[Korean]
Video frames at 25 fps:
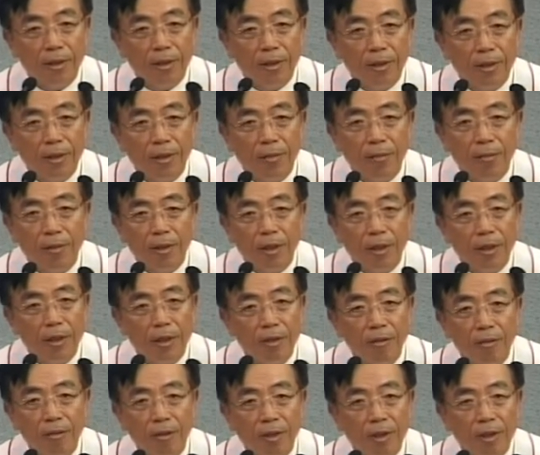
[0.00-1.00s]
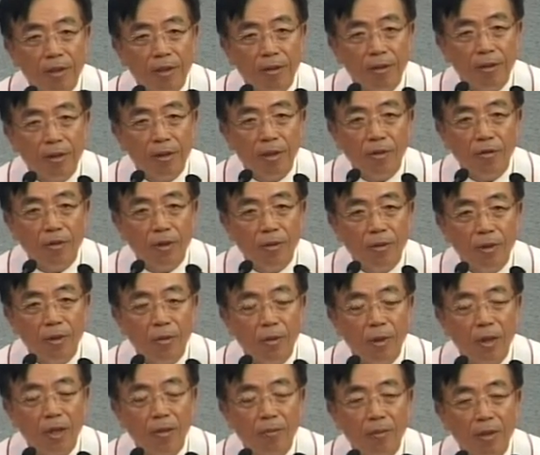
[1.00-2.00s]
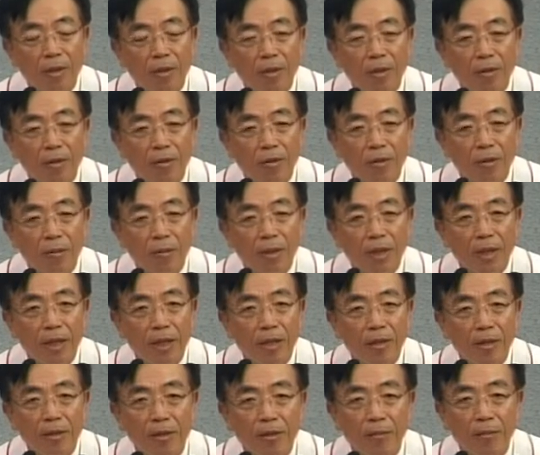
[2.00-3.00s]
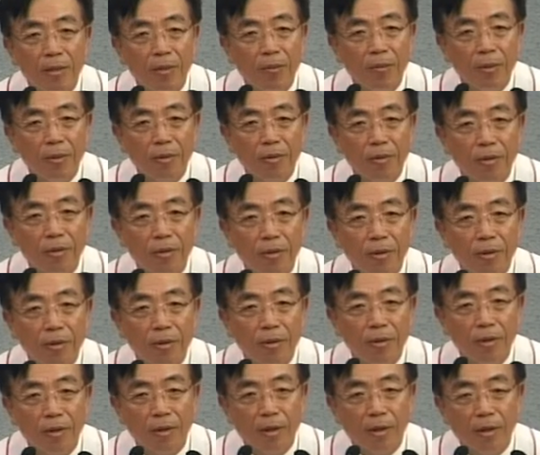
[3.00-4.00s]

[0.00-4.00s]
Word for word: 십자가 위에서 예수님이 고난 받으시고 매달린 것만 보는 것은